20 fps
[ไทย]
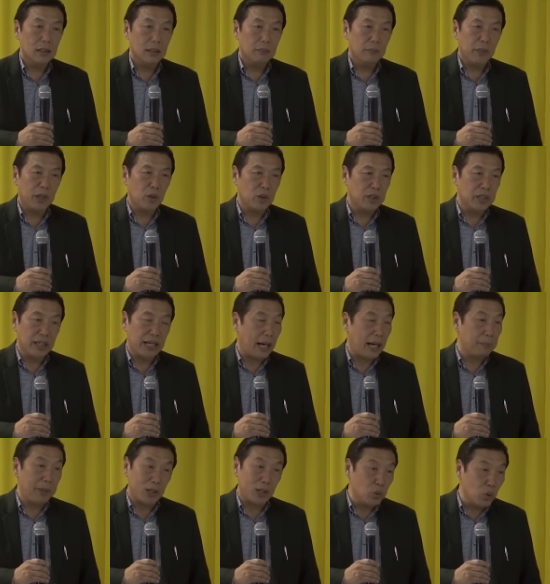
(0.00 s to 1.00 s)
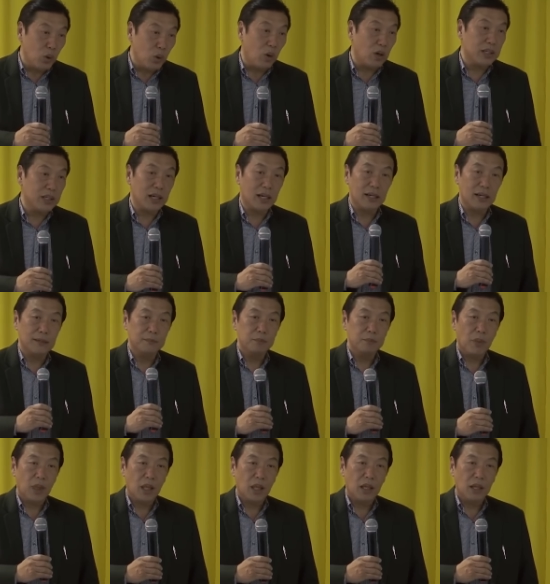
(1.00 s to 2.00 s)
ไม่ต้องถึงขั้น พระธุดงนะฮะ
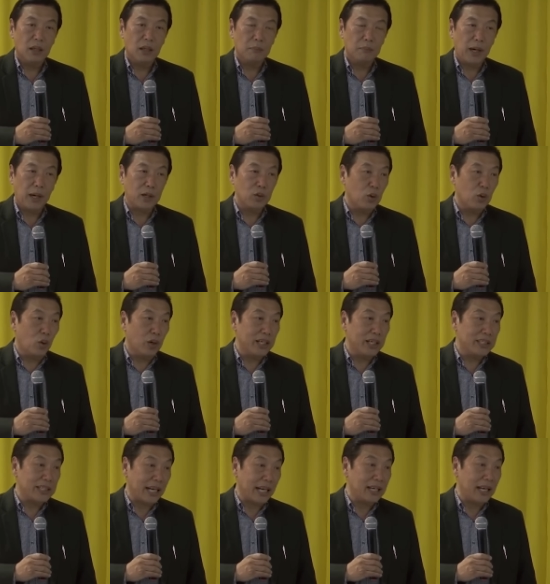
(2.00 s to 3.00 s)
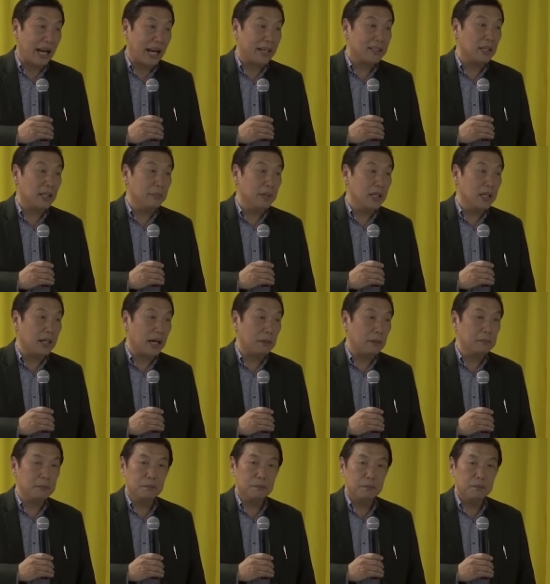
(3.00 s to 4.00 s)
พระธุดงนี่ฉันอาหารกี่มื้อครับ
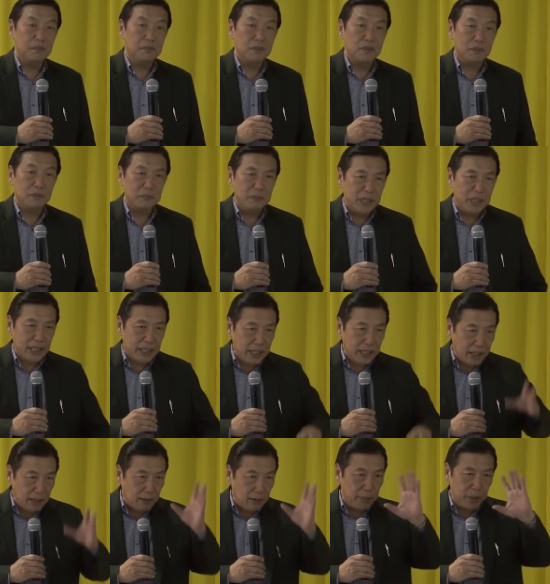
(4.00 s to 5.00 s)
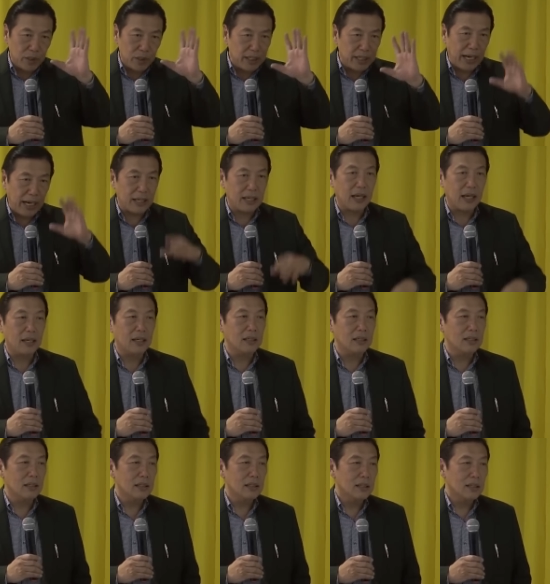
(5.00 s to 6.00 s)
มื้อเดียวไม่ต้องถึงขั้นนั้น
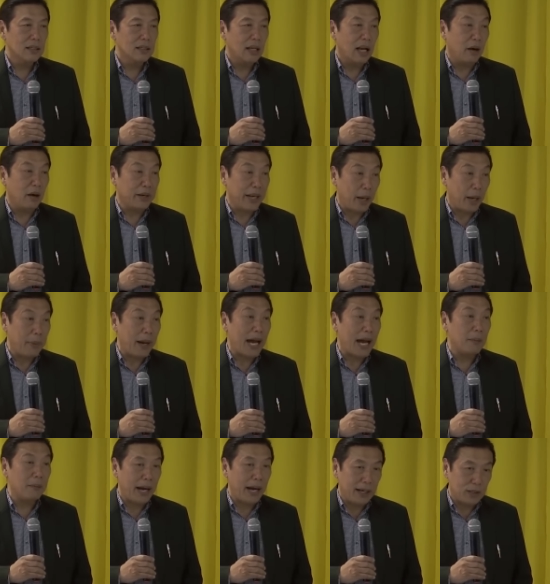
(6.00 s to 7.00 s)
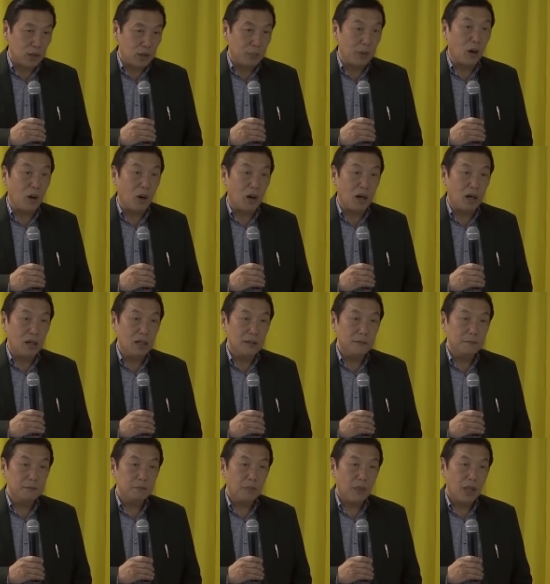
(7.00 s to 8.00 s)
เอาแค่พระบ้านก็พอ
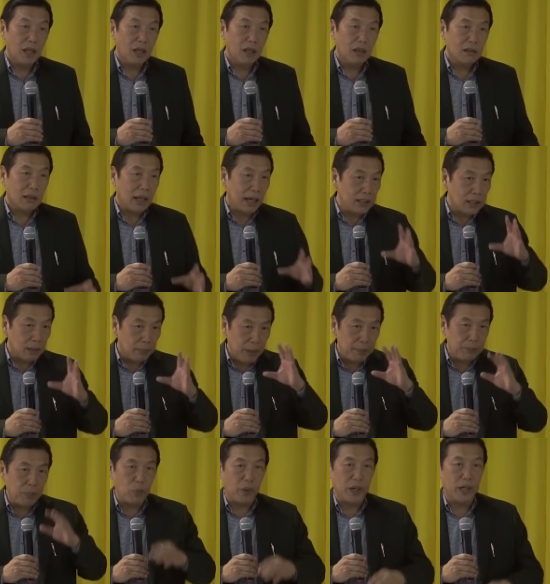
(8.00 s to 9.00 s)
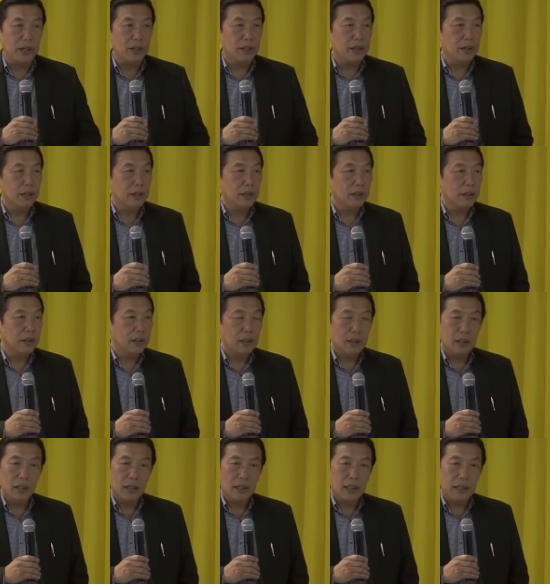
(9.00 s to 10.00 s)
ท่านจะไม่ป่วย
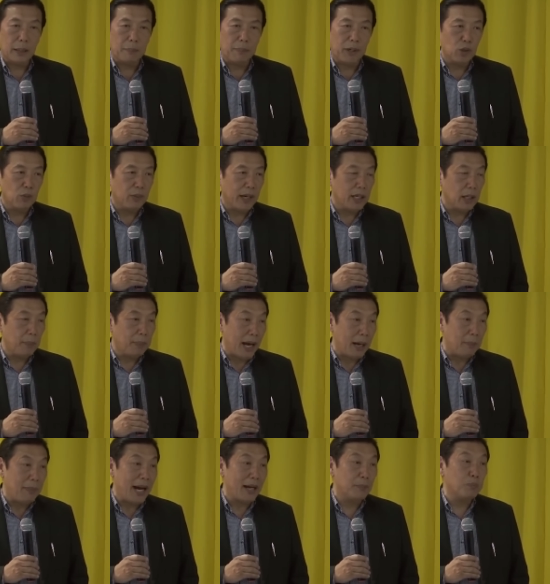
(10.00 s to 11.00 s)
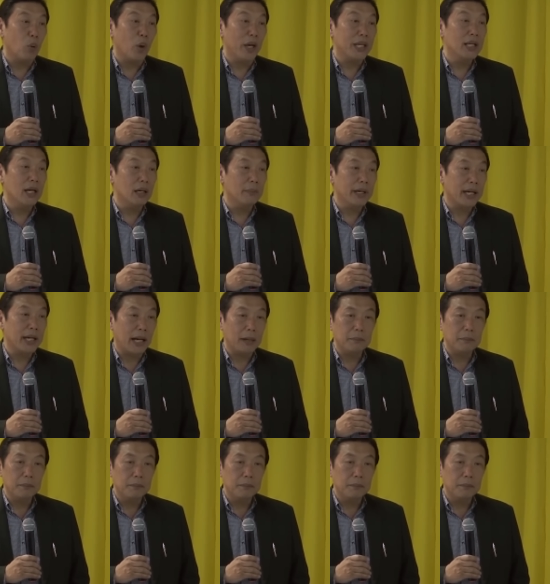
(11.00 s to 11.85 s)
แต่ปัจจุบันนี้พระบ้านป่วยเยอะไหมครับ